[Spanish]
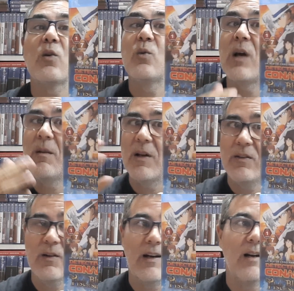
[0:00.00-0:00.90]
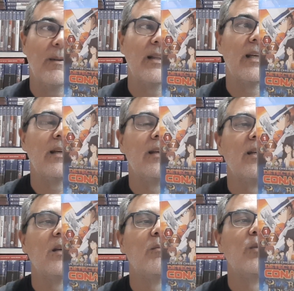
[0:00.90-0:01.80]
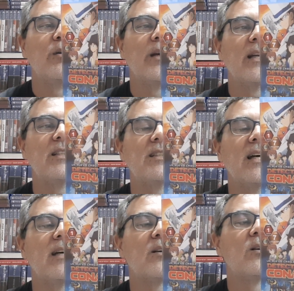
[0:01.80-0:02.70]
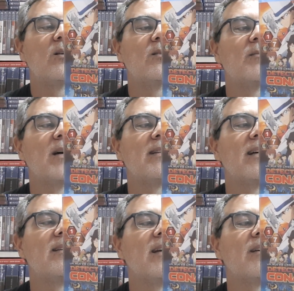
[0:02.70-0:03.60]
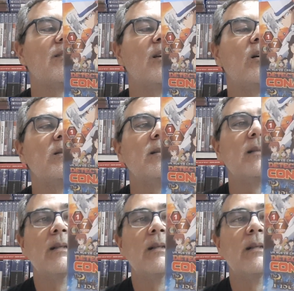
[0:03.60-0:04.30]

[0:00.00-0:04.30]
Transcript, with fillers: con una animación realmente muy bien hecha, con bastante acción.